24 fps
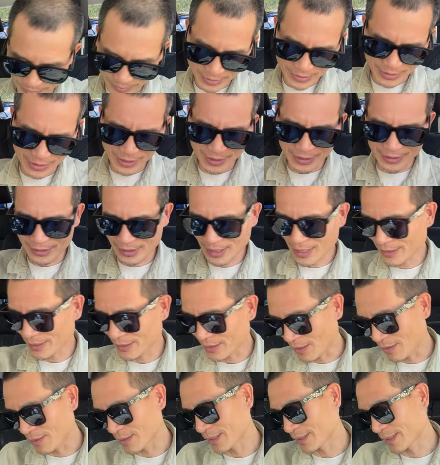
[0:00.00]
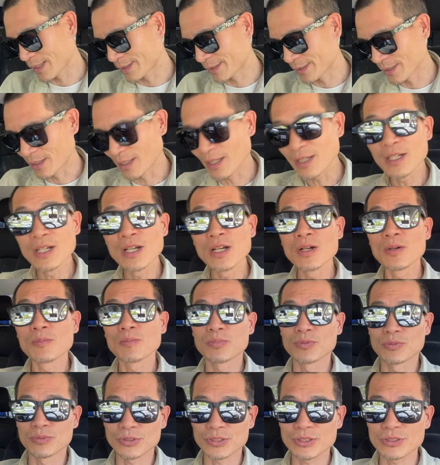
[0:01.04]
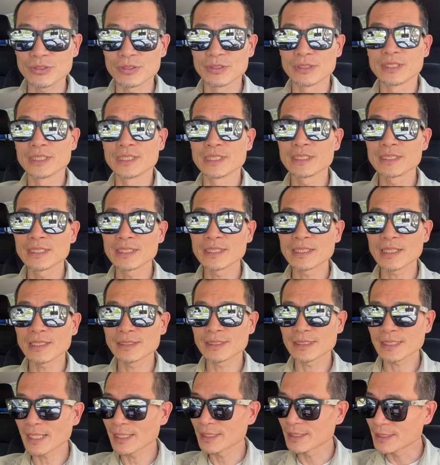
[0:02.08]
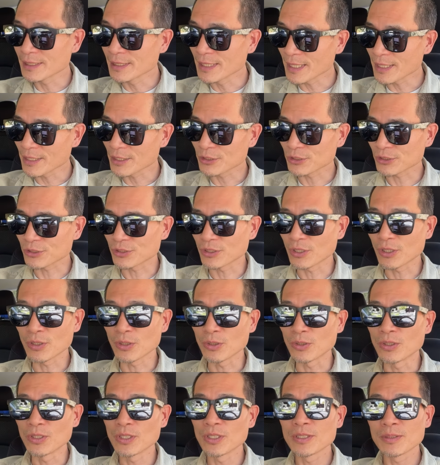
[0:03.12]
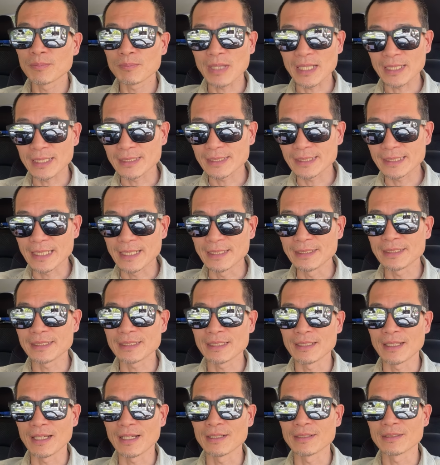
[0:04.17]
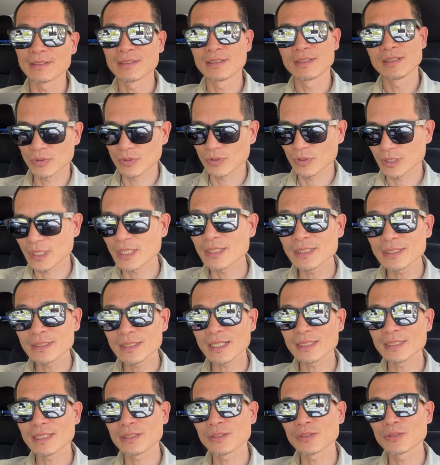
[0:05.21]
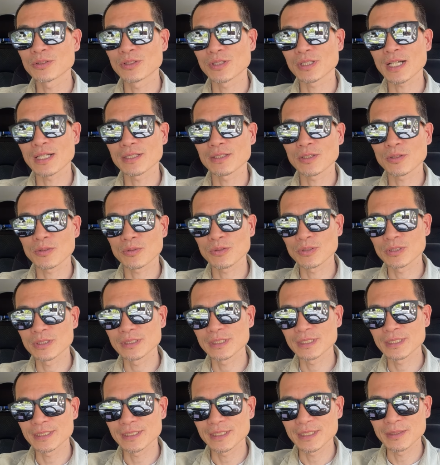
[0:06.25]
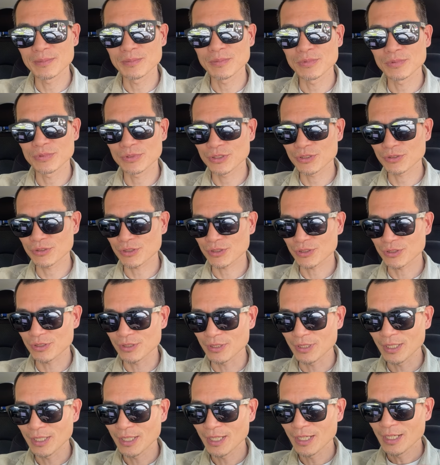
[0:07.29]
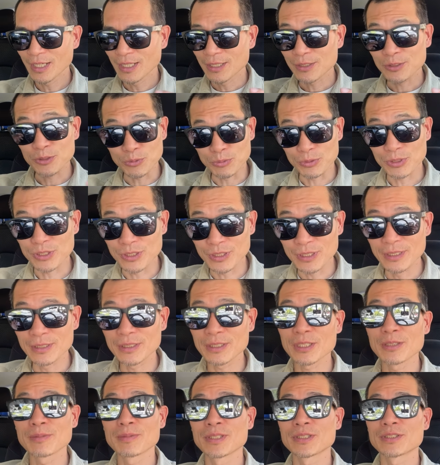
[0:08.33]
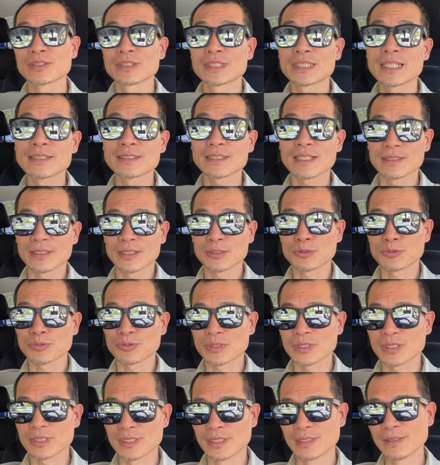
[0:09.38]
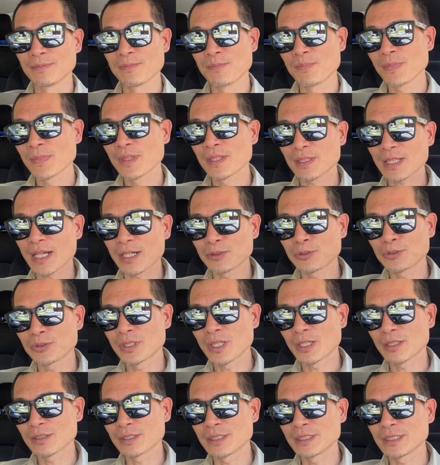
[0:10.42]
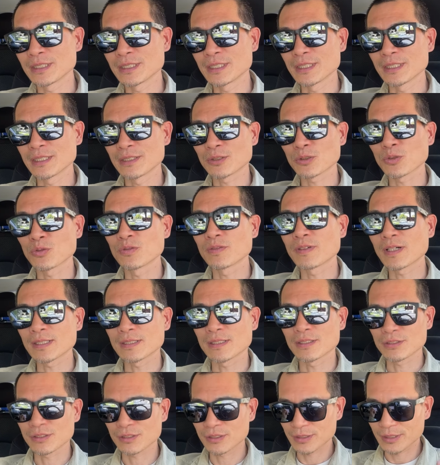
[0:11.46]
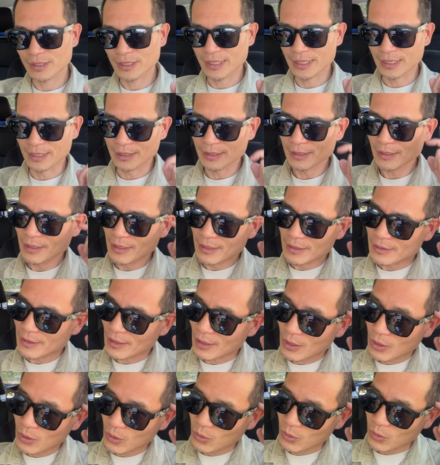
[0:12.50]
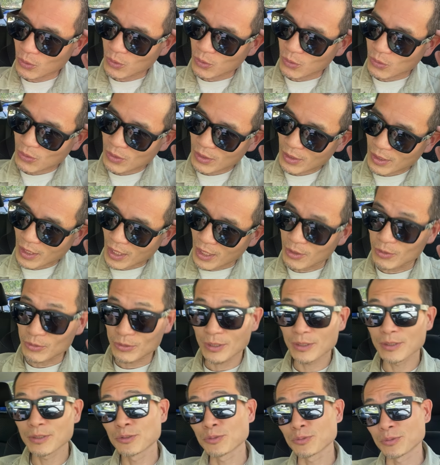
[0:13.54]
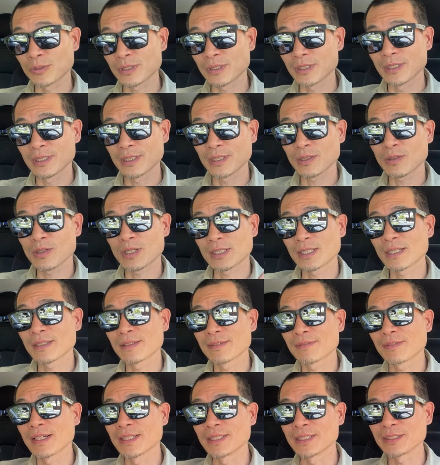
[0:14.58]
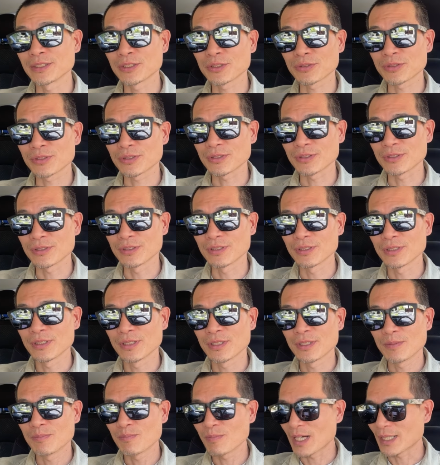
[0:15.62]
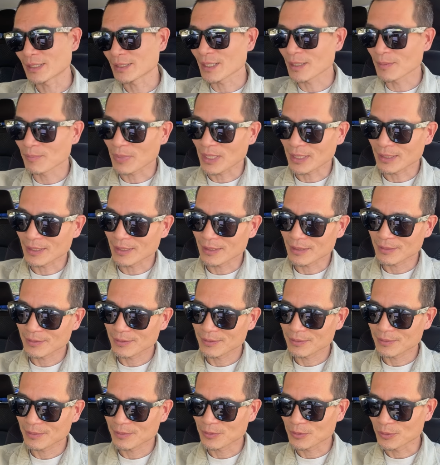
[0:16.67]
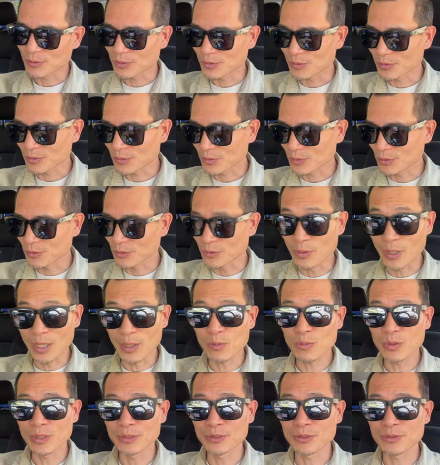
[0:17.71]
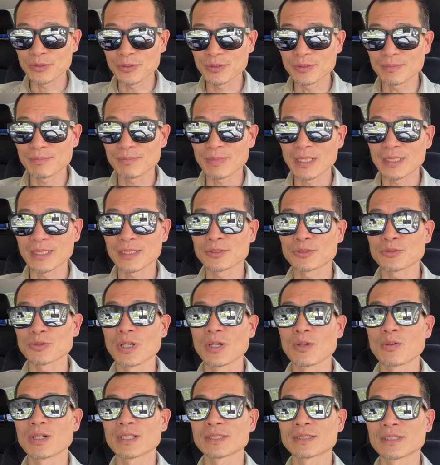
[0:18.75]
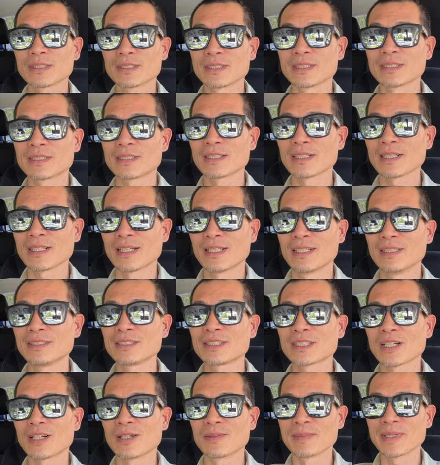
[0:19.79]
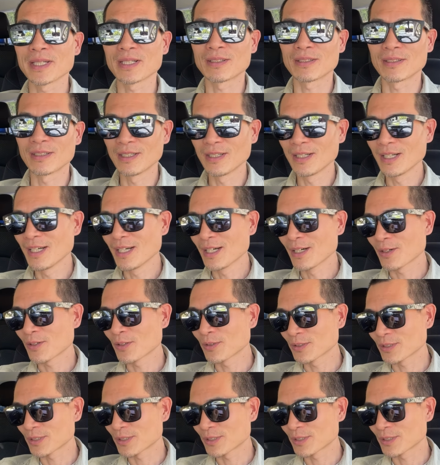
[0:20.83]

不起，哎太早了，太早了。不是，你一定要在那个时候。把它捡起来。我相信大家都有看到过一些节目，就是主持人，特别是现场的主持人，他遇到一些突发的事情，然后好的主持人的话，他的反应就是马上把它圆回去，把它转化成一个很巧妙，或